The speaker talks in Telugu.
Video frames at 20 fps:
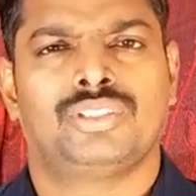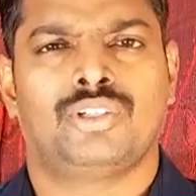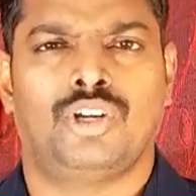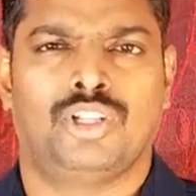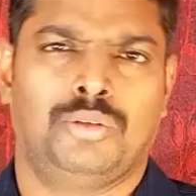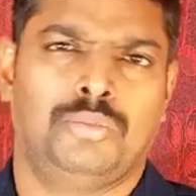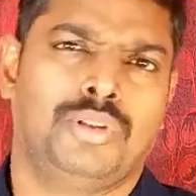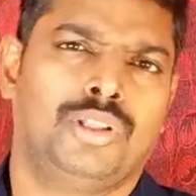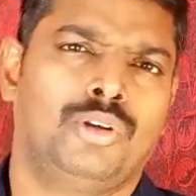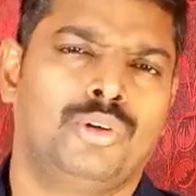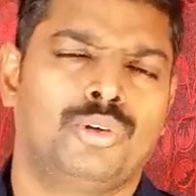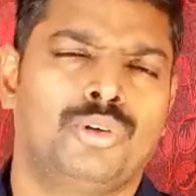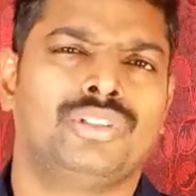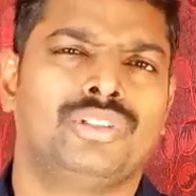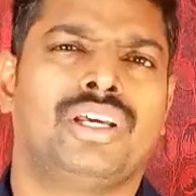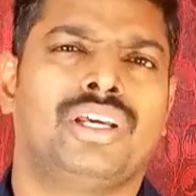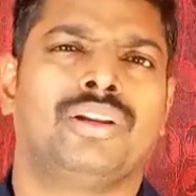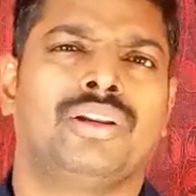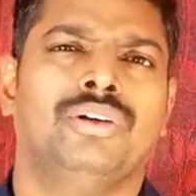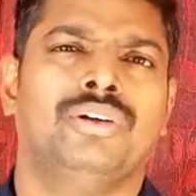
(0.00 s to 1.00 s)
కొంతమంది
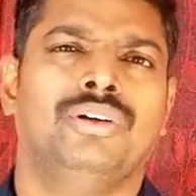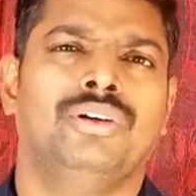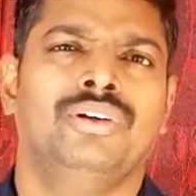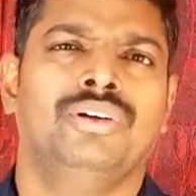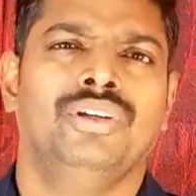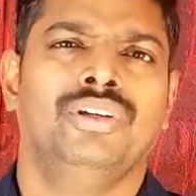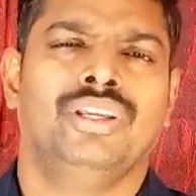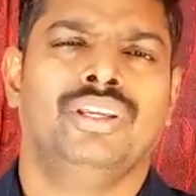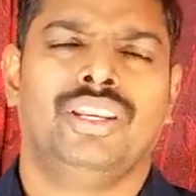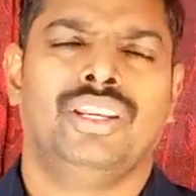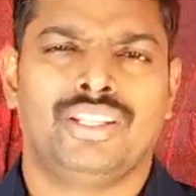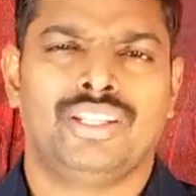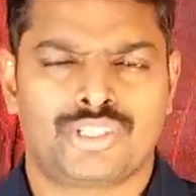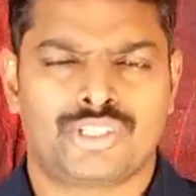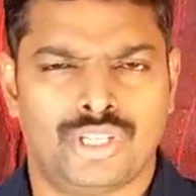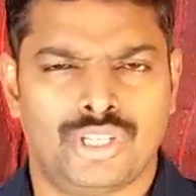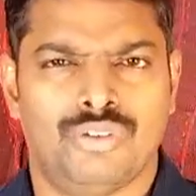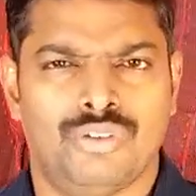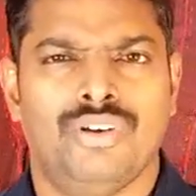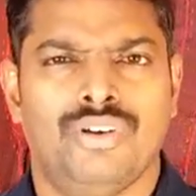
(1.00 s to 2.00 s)
అనుకుంటారు నేను
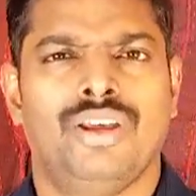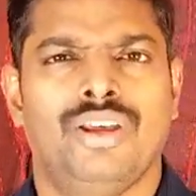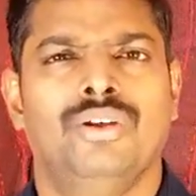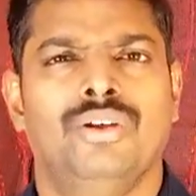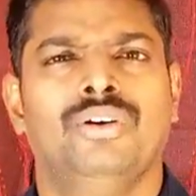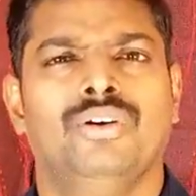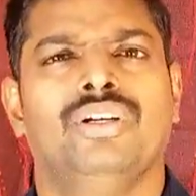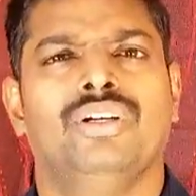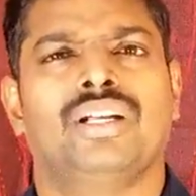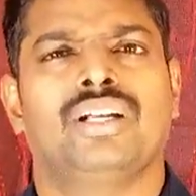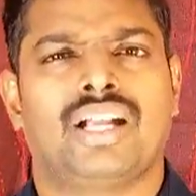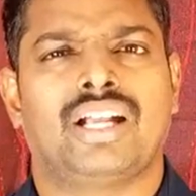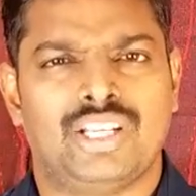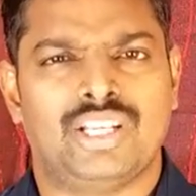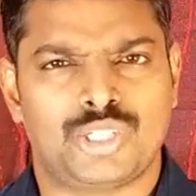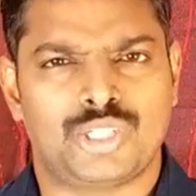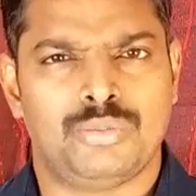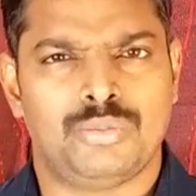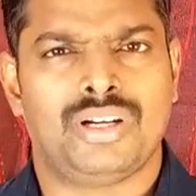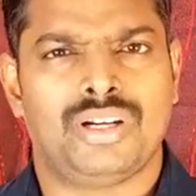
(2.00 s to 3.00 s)
చదివాను
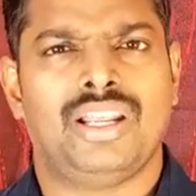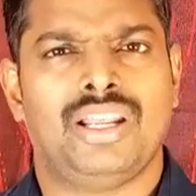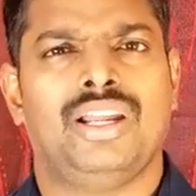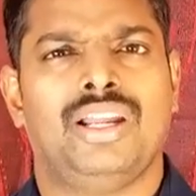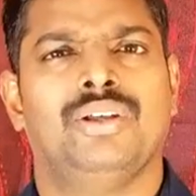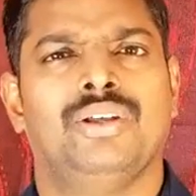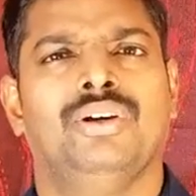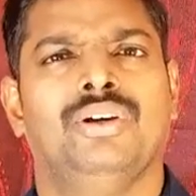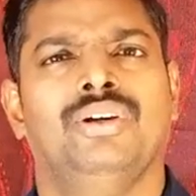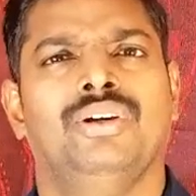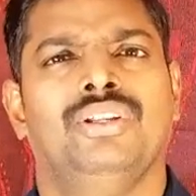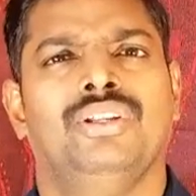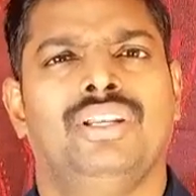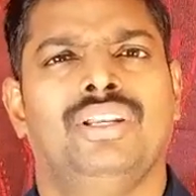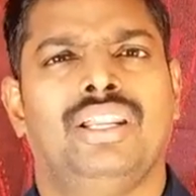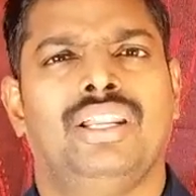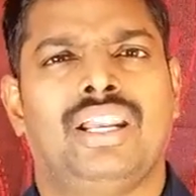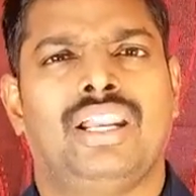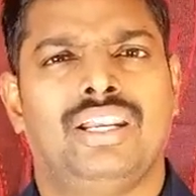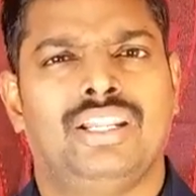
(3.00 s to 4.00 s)
కష్టపడ్డాను
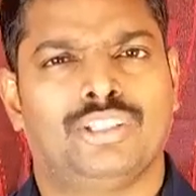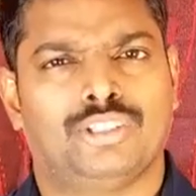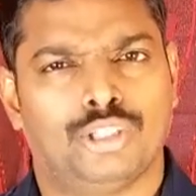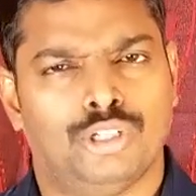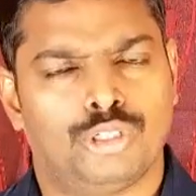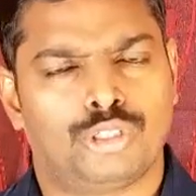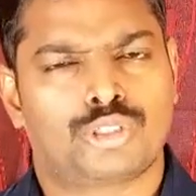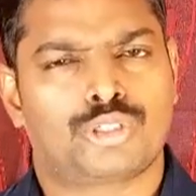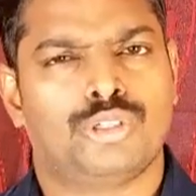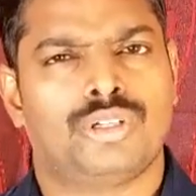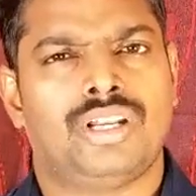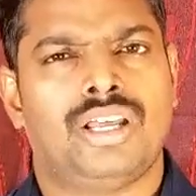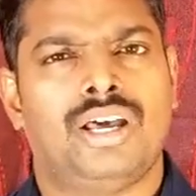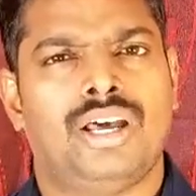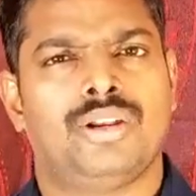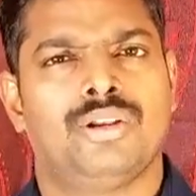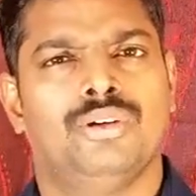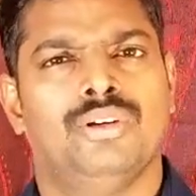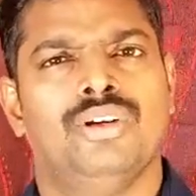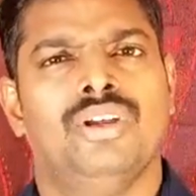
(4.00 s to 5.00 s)
నేను అన్ని
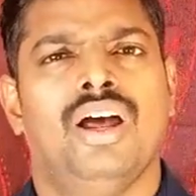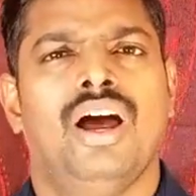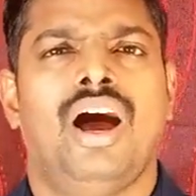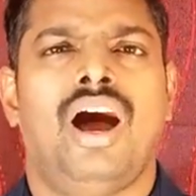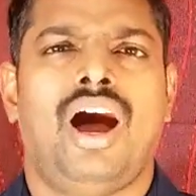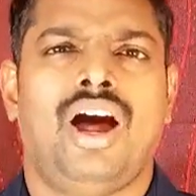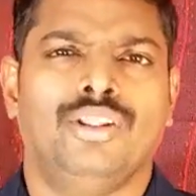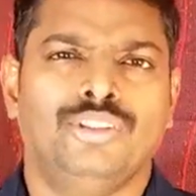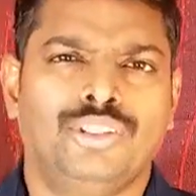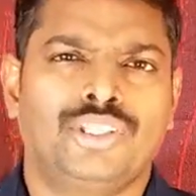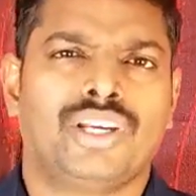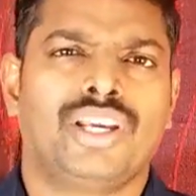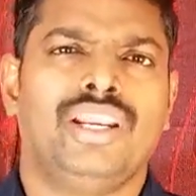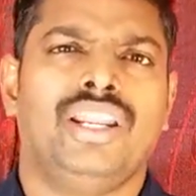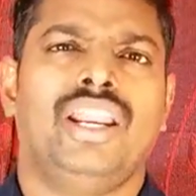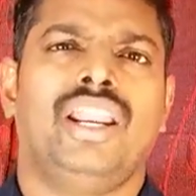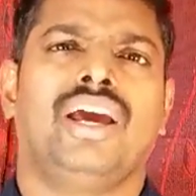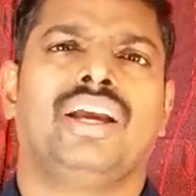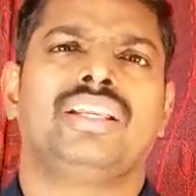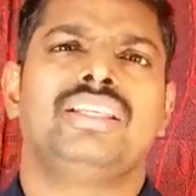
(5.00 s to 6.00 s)
తెలుసుకున్నాను
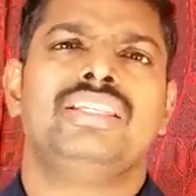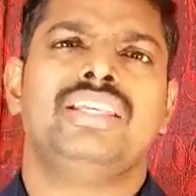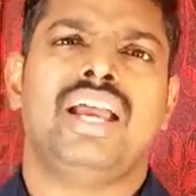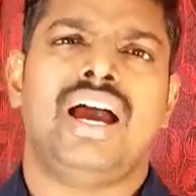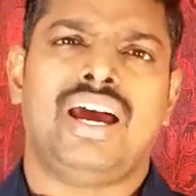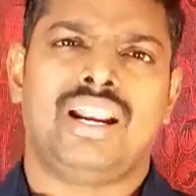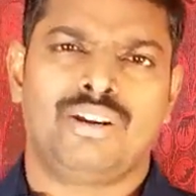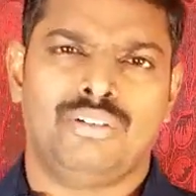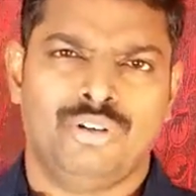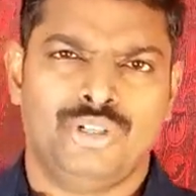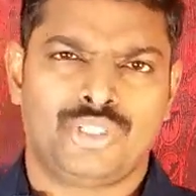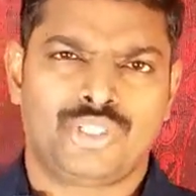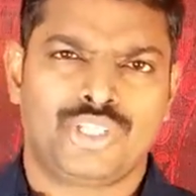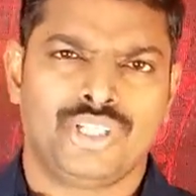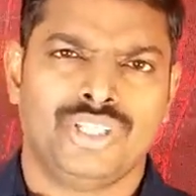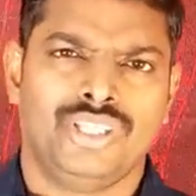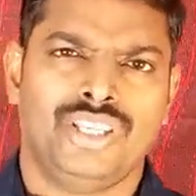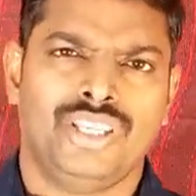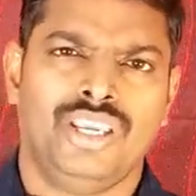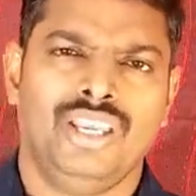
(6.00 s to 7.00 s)
అందుకనే నాకు జ్ఞానం
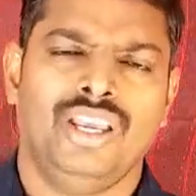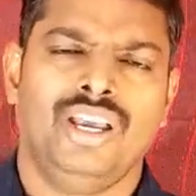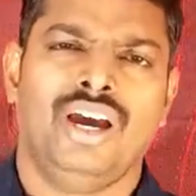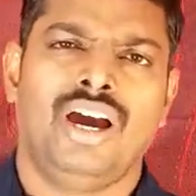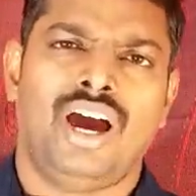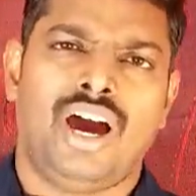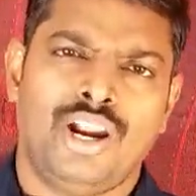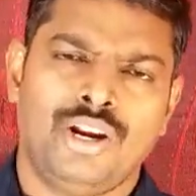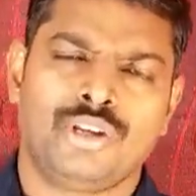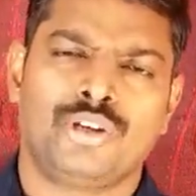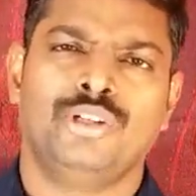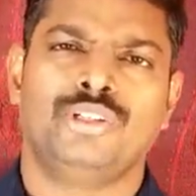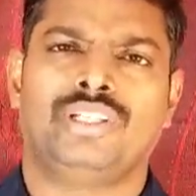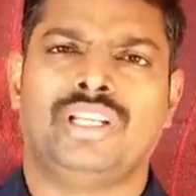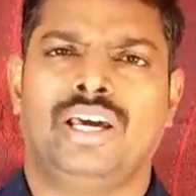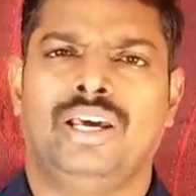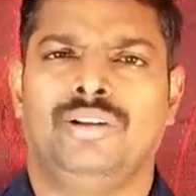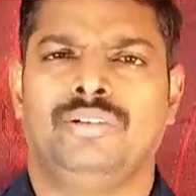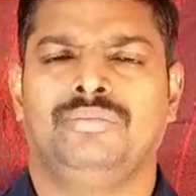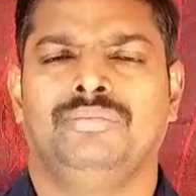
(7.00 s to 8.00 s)
వచ్చింది
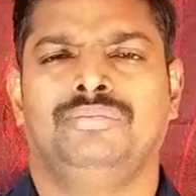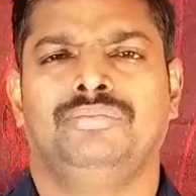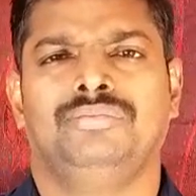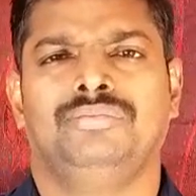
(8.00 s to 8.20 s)
అనుకుంటారు